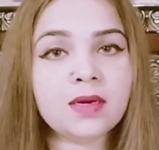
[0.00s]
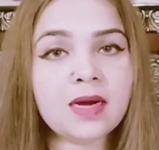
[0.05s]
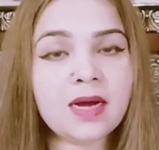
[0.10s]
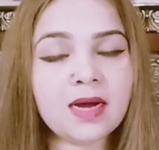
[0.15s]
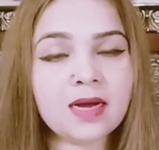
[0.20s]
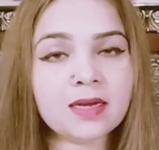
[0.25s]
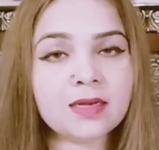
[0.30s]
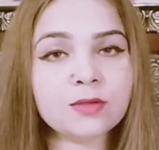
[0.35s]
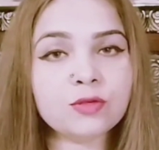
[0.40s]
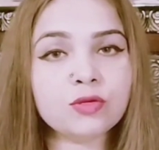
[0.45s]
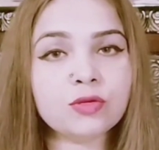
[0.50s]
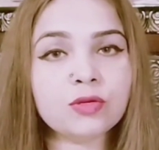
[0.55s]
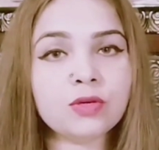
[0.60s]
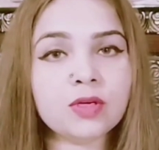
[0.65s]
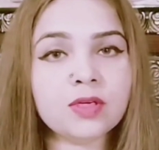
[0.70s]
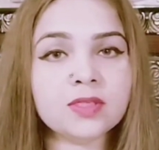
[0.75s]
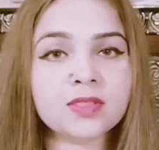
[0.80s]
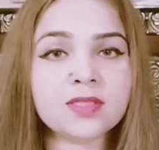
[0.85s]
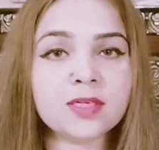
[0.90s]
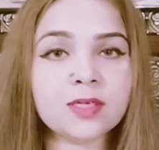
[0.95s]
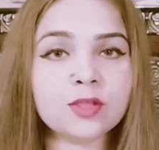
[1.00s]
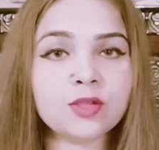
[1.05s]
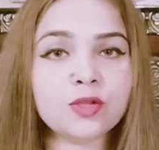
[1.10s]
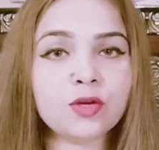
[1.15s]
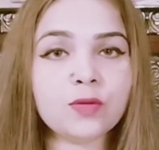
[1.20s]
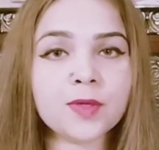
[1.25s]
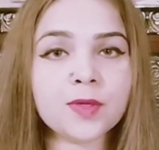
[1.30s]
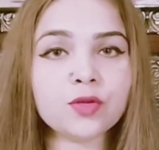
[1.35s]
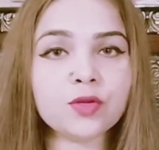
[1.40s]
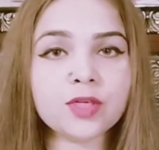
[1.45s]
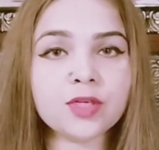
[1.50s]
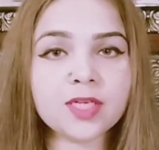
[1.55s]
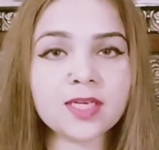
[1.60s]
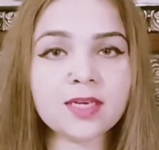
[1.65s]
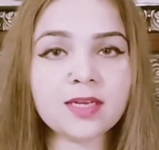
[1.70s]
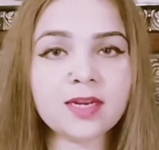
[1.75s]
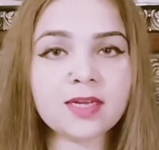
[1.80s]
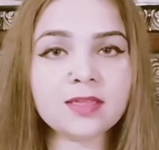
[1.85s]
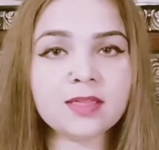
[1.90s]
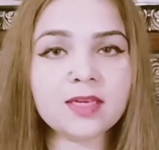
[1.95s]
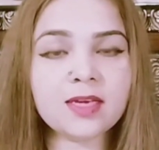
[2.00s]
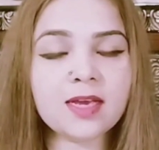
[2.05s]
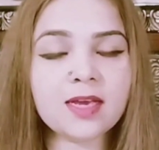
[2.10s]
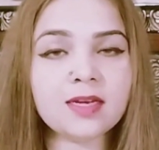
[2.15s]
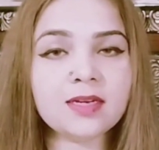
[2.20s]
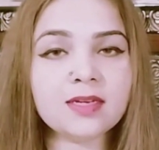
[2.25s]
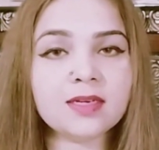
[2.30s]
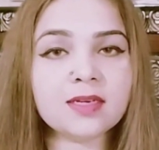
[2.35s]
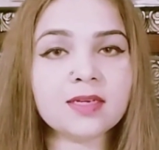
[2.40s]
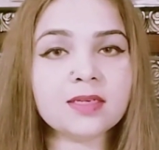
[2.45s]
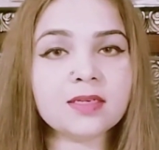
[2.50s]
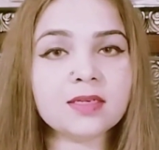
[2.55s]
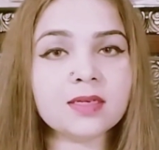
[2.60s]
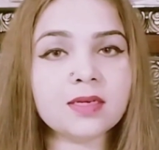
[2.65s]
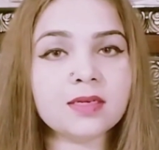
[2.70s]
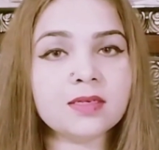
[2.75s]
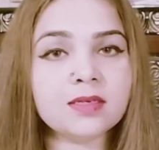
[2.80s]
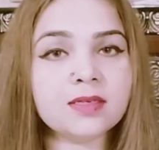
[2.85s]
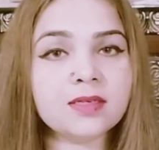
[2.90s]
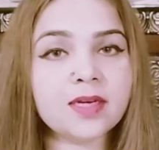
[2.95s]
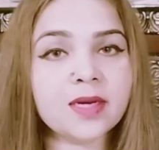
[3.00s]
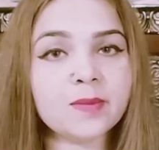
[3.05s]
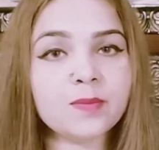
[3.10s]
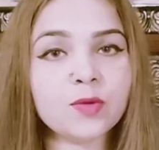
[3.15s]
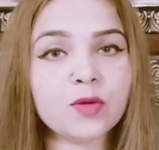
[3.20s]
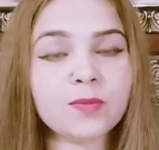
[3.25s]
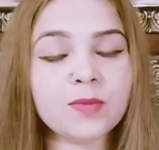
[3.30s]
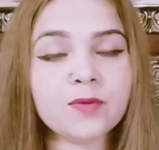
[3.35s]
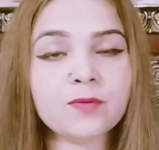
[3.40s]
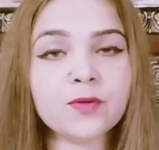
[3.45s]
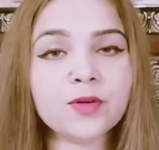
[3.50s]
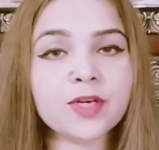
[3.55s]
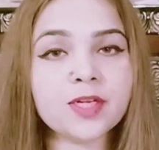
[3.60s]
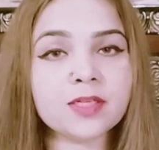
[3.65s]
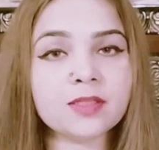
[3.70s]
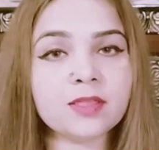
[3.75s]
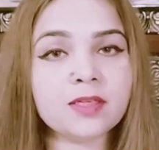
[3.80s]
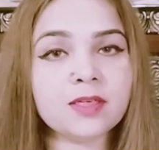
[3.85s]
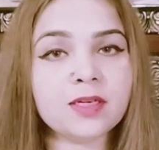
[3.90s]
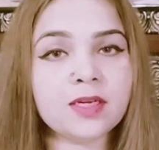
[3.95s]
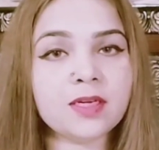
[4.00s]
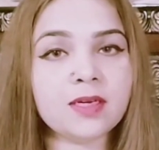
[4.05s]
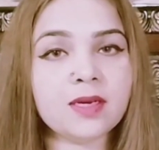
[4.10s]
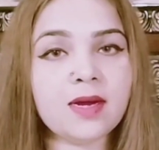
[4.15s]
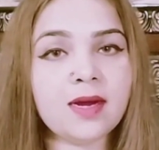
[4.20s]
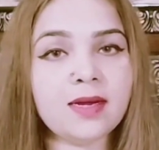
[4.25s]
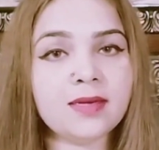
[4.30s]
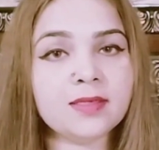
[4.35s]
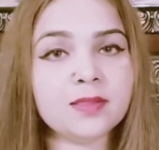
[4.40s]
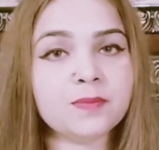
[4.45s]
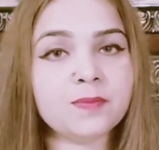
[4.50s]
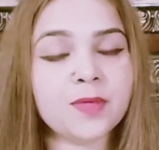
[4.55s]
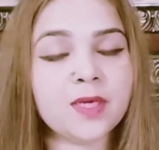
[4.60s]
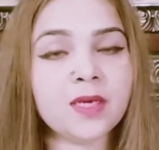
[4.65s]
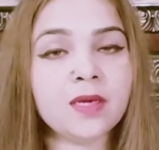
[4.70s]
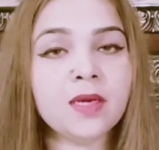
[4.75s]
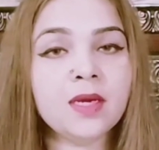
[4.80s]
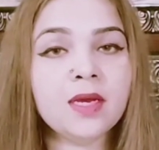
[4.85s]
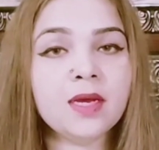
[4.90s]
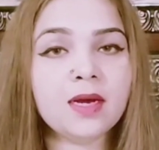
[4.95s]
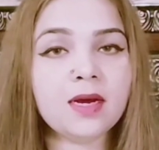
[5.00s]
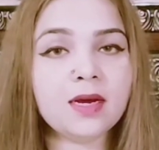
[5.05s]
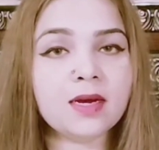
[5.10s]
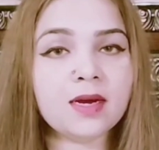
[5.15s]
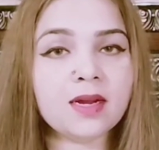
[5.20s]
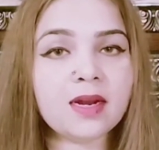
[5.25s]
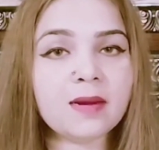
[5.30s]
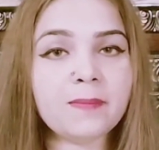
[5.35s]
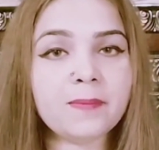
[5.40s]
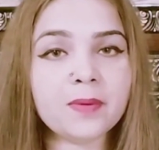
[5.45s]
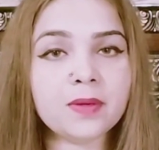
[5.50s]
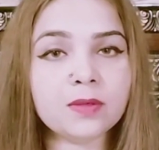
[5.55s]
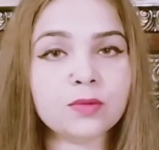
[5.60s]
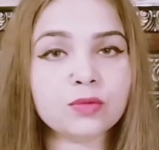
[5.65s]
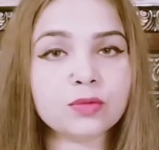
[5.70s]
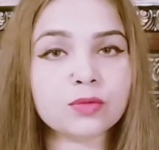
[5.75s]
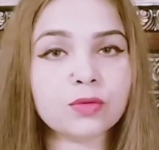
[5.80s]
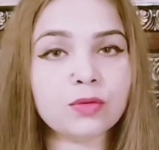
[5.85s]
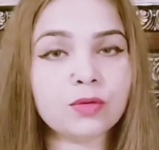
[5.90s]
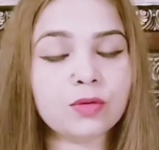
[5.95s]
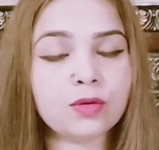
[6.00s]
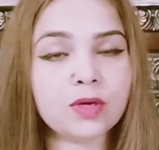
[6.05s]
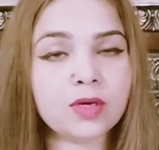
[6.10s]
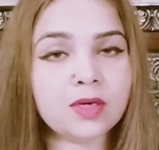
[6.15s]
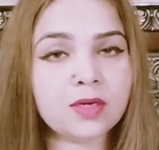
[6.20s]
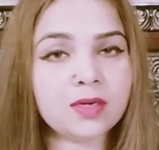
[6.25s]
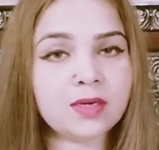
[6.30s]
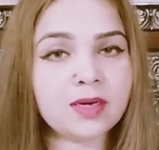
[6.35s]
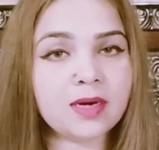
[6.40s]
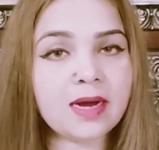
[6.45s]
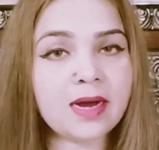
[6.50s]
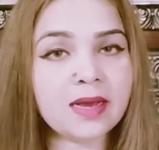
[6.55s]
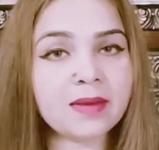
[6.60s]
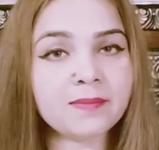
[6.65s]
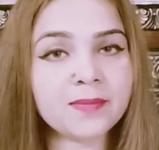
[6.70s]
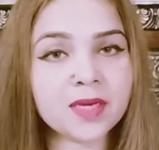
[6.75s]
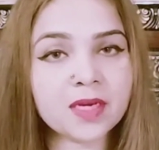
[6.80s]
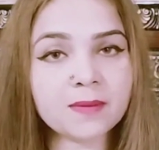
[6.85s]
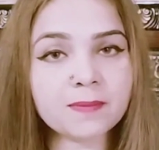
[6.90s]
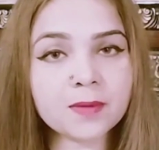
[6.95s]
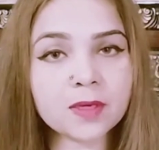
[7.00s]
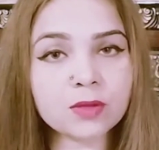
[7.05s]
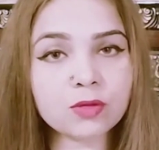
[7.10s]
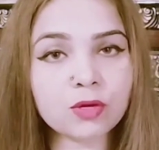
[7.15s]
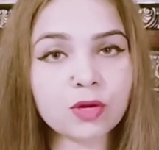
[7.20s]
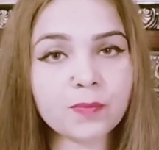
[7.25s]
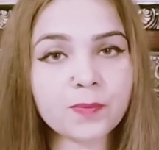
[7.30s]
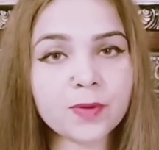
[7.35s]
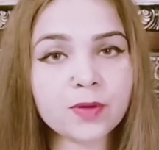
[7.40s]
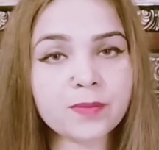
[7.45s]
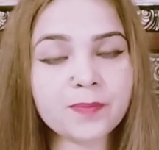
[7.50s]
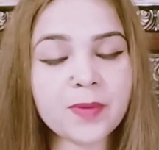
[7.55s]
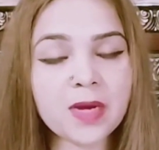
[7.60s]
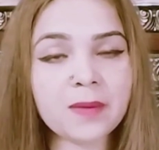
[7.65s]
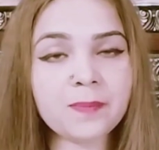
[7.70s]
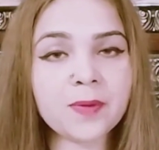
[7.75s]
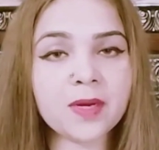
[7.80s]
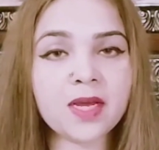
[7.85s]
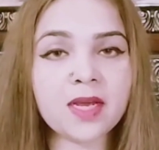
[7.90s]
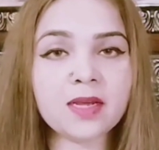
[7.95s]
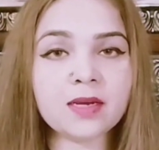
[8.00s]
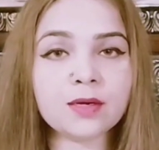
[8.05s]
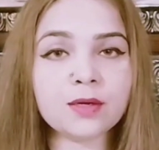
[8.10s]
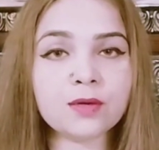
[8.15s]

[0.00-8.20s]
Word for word: आगे जो सर्दियों में तो टिकी रहती है लेकिन गर्मियों में वो टिकती नहीं आईज में अगर आप उसको आई मेकअप के तौर पे अप्लाई